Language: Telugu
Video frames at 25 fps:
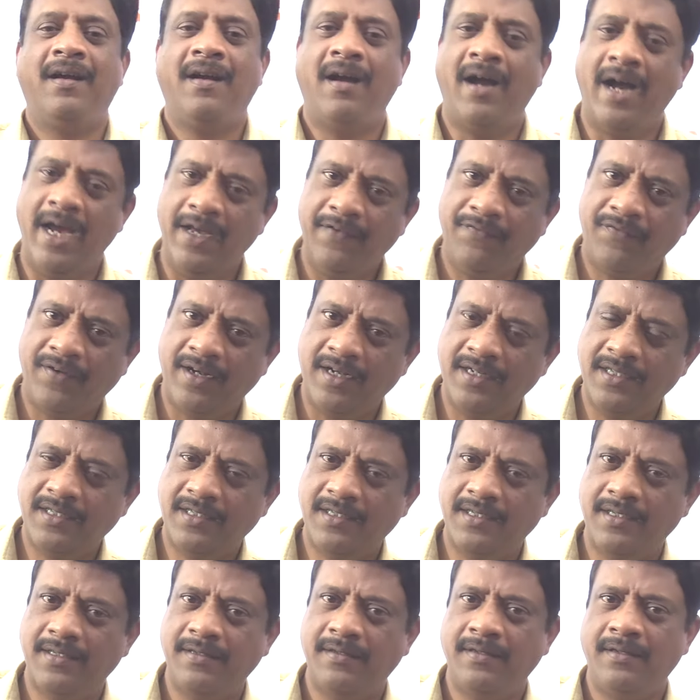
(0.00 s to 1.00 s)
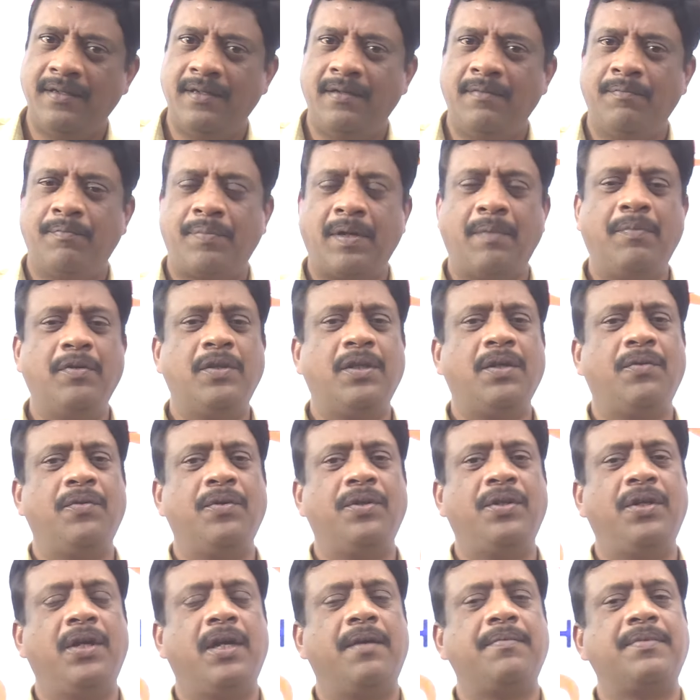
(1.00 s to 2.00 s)
హాయ్ ఫ్రెండ్స్ ప్రభుత్వ
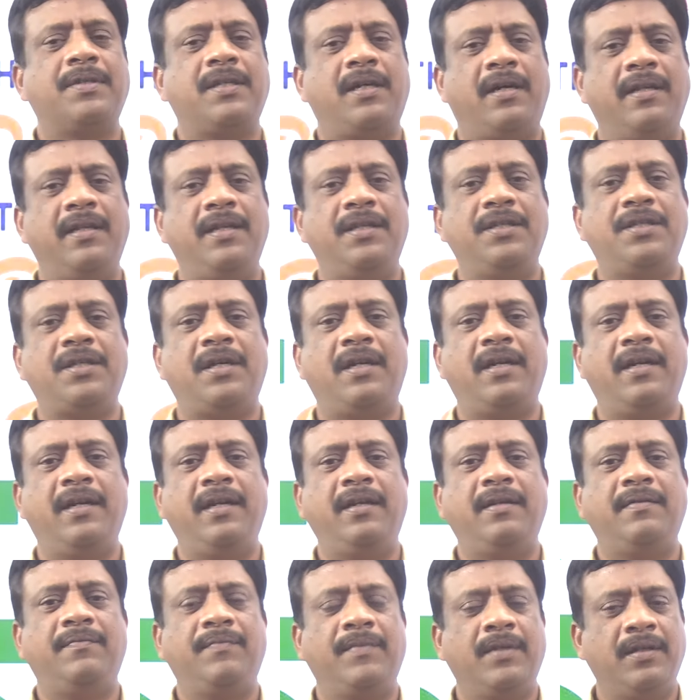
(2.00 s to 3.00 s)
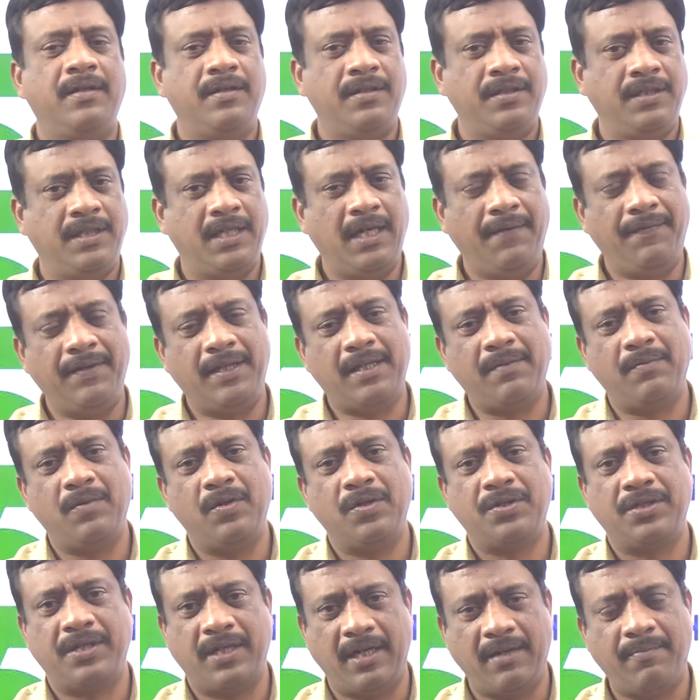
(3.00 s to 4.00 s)
ఉద్యోగం సాధించాలని
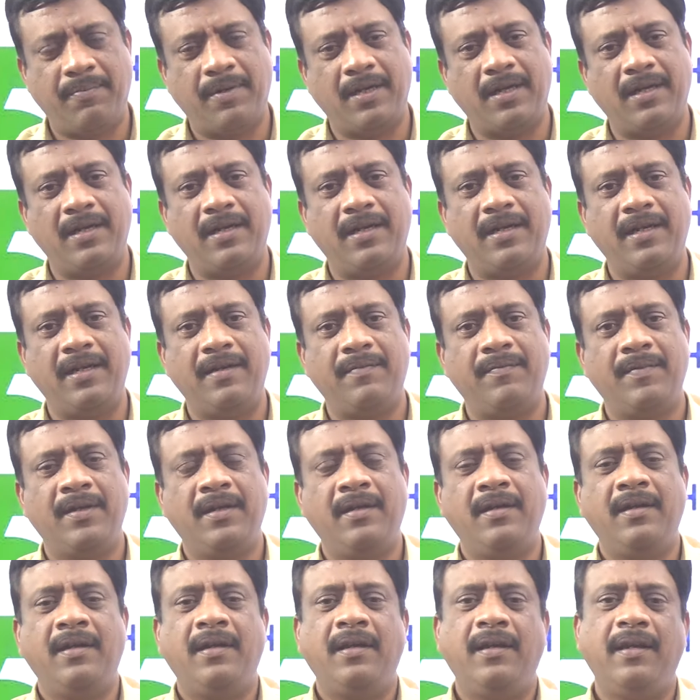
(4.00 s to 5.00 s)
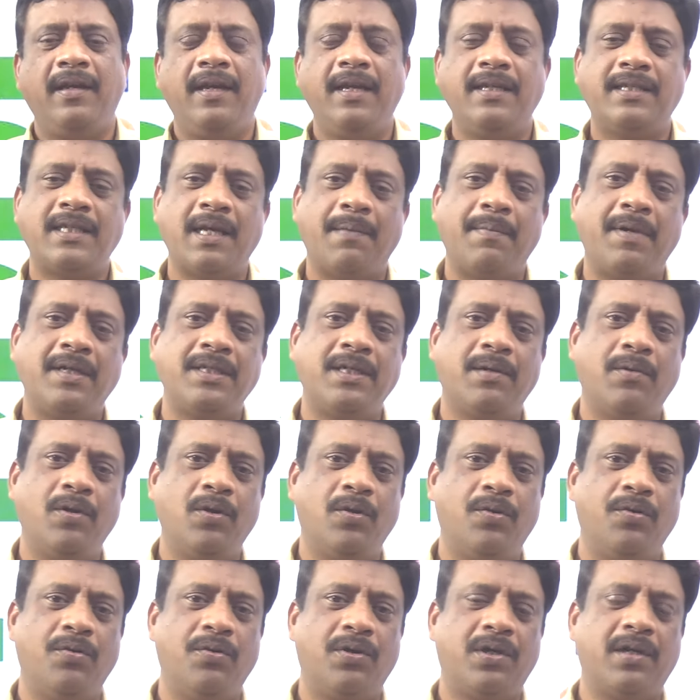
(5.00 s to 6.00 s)
జీవితంలో స్థిరపడాలని ఈ
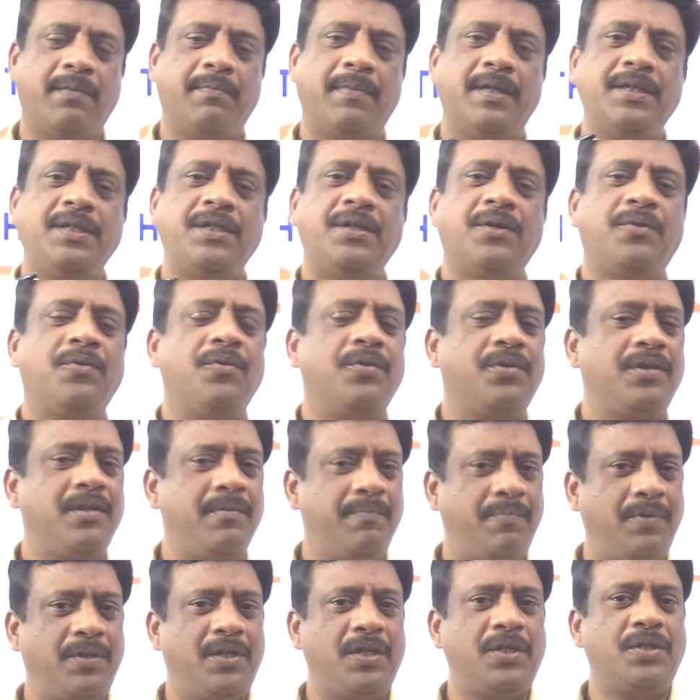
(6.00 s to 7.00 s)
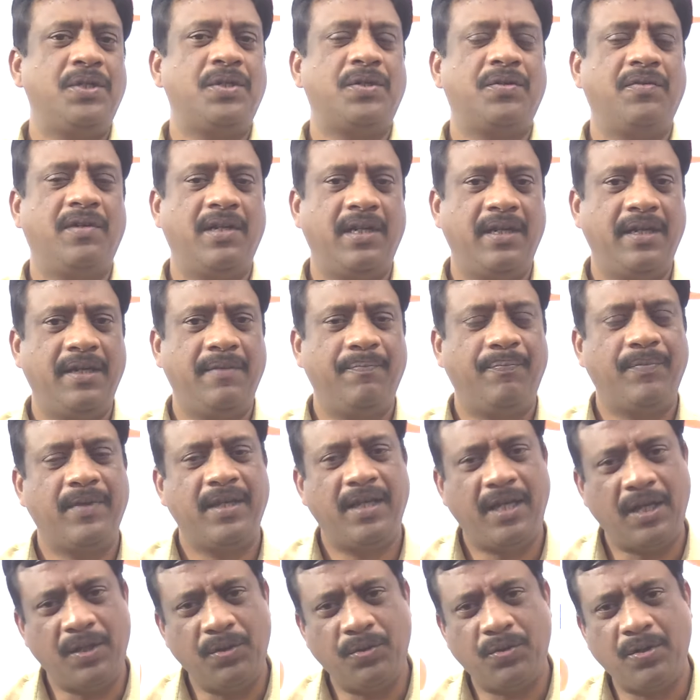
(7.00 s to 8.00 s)
సమాజంలో ఒక మంచి గుర్తింపు తెచ్చుకోవాలని
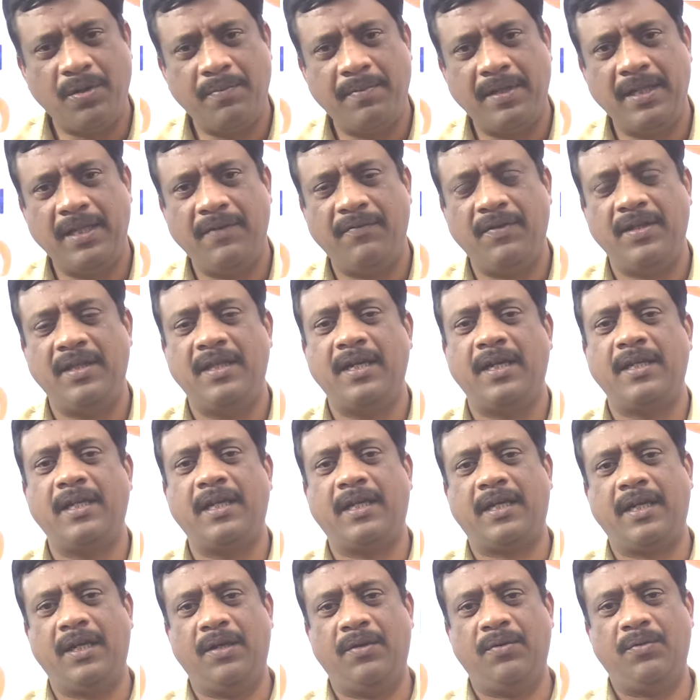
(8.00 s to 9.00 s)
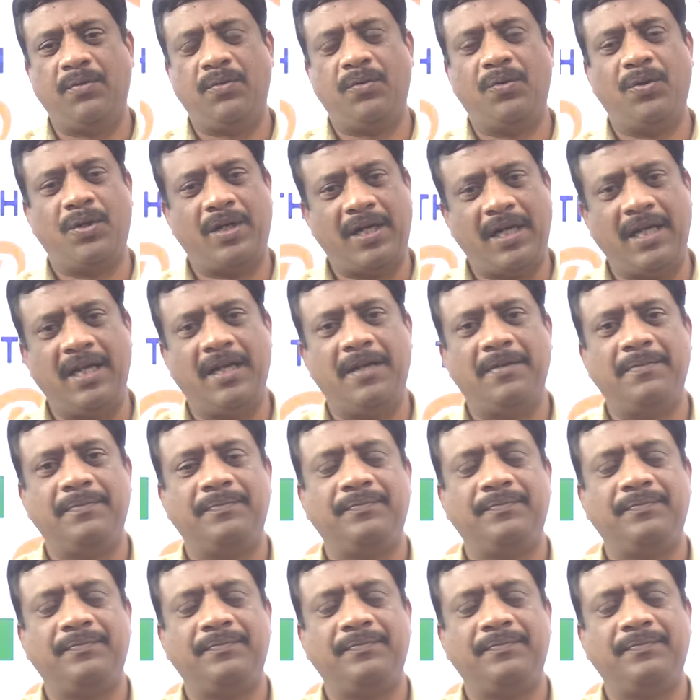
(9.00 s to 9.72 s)
ఎంతోమంది విద్యార్థులకి ఓ కళ